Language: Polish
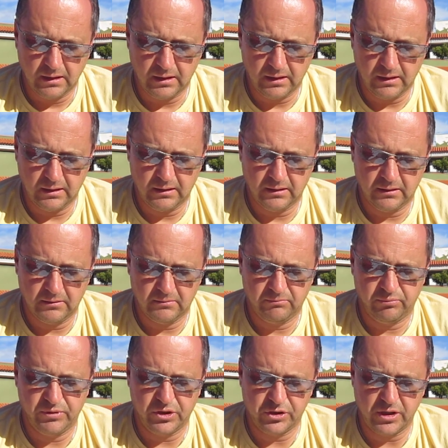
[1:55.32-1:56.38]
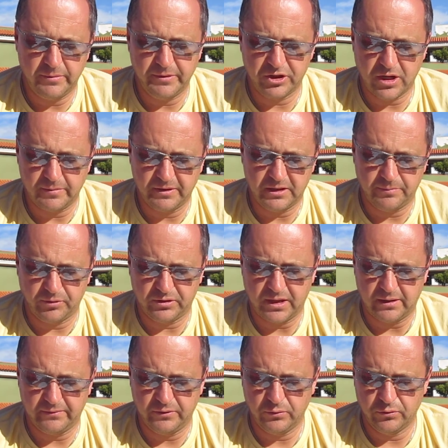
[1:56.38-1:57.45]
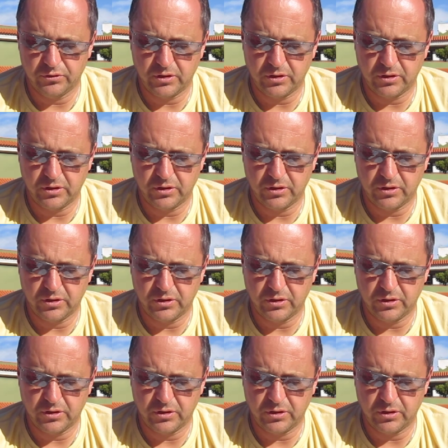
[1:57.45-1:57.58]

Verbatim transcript: E, jeżeli mieszamy te potrawy już,